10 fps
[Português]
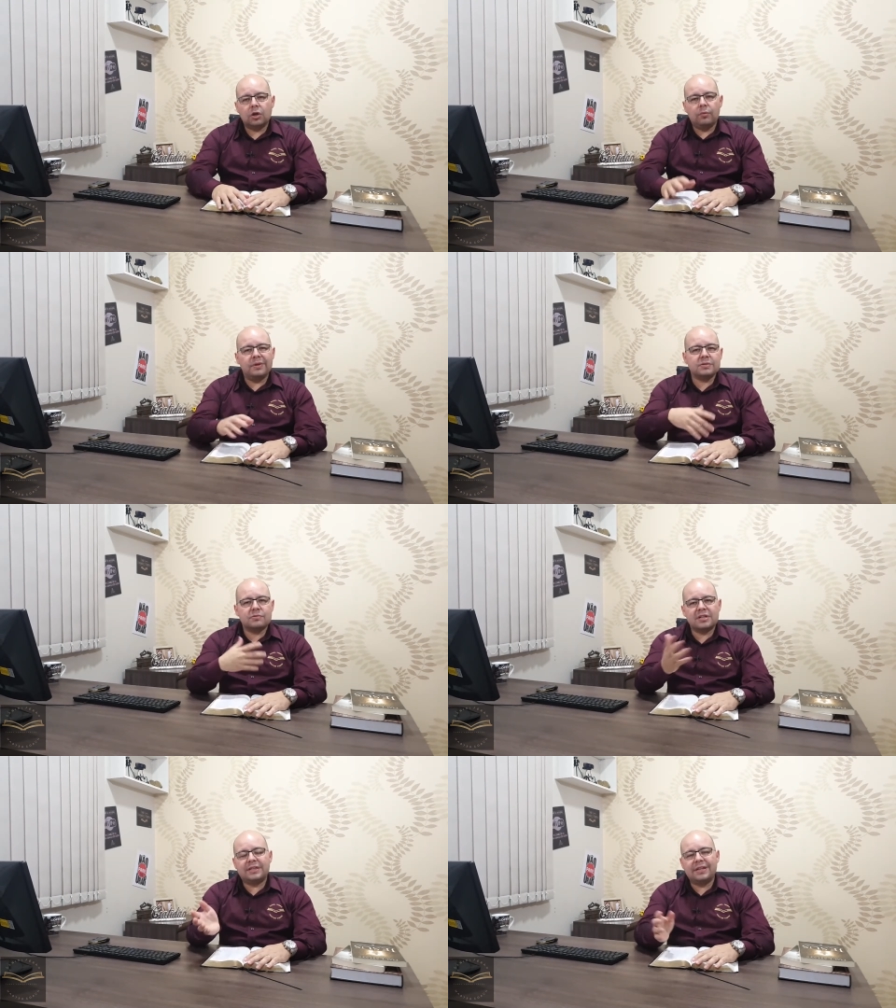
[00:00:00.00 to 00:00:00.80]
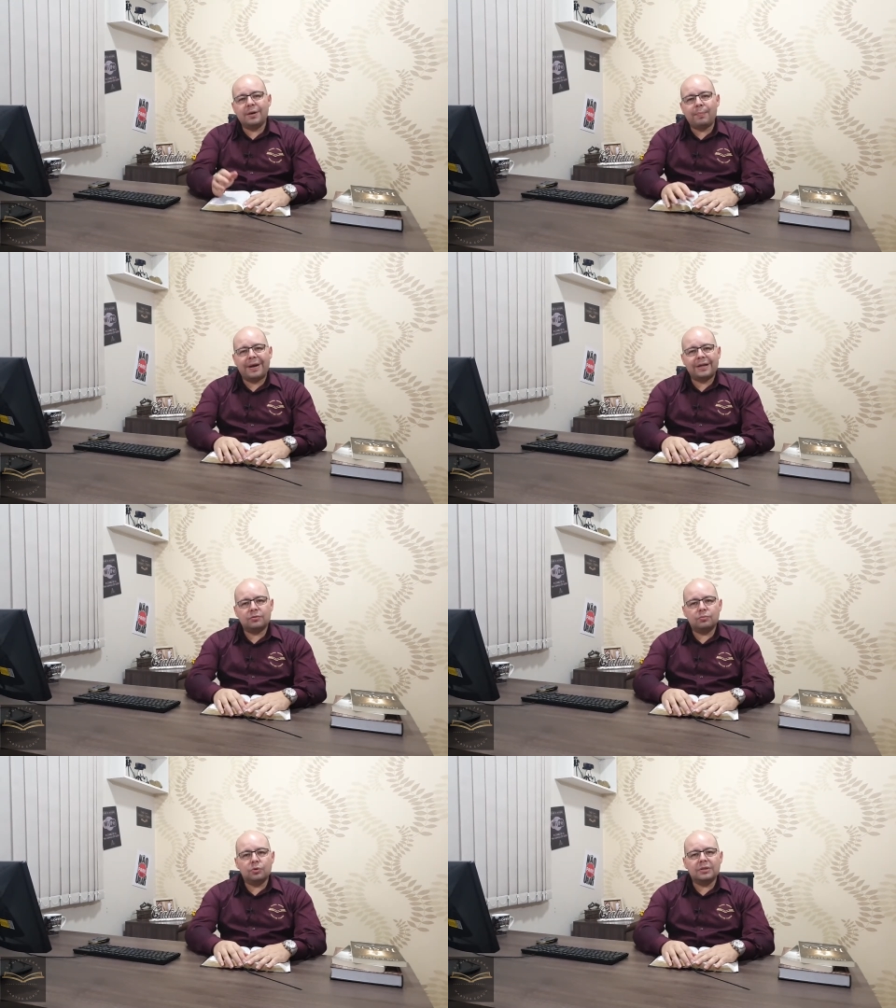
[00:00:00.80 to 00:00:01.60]
Eu mesmo já teria
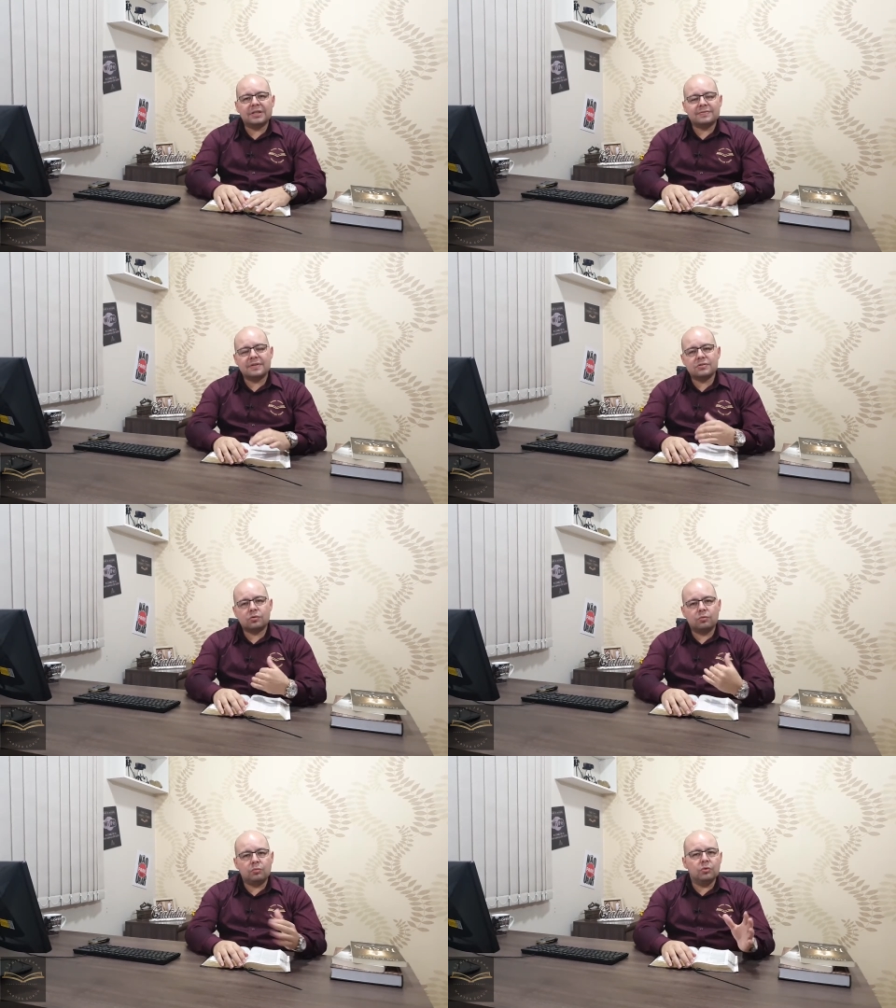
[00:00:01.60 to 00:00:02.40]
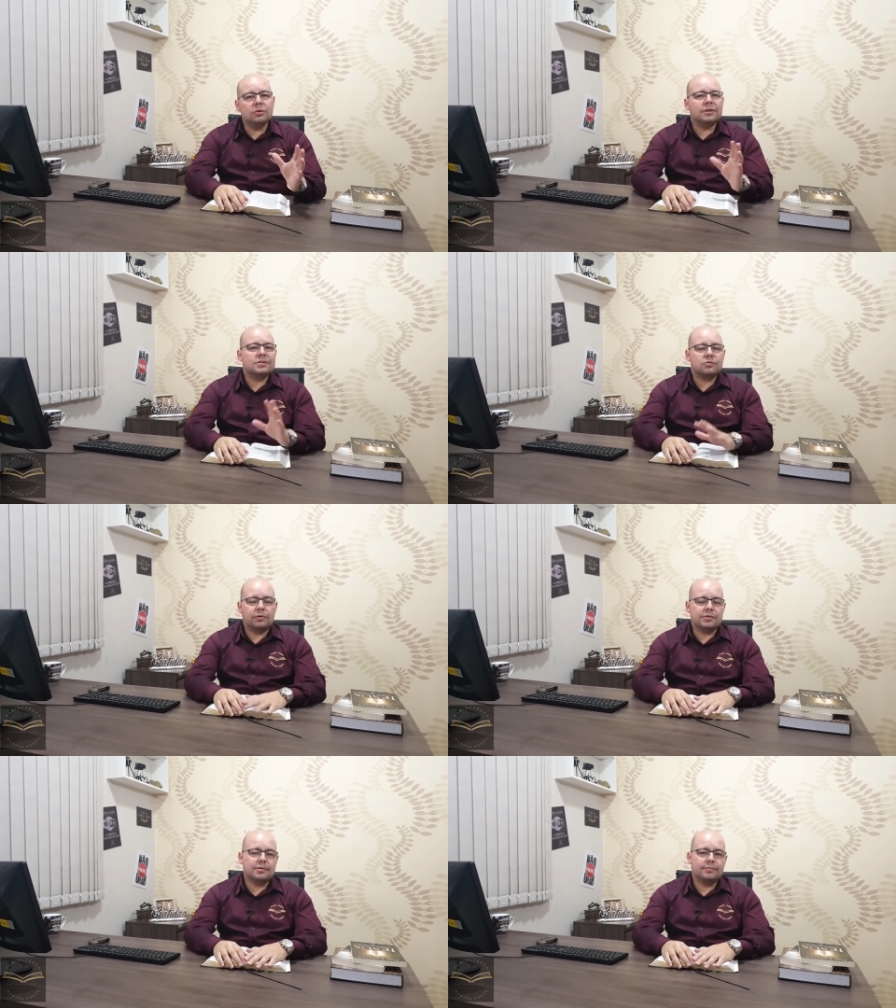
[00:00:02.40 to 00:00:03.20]
parado muitas vezes com muitas
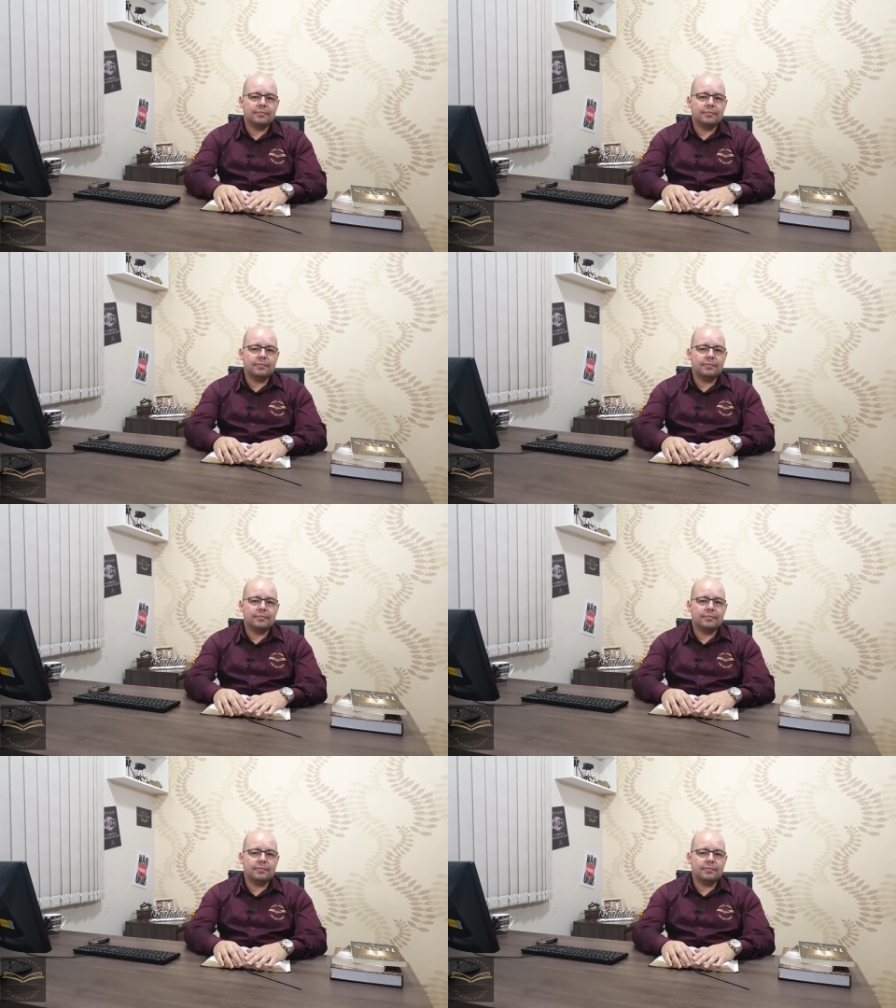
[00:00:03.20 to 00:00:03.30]
coisas.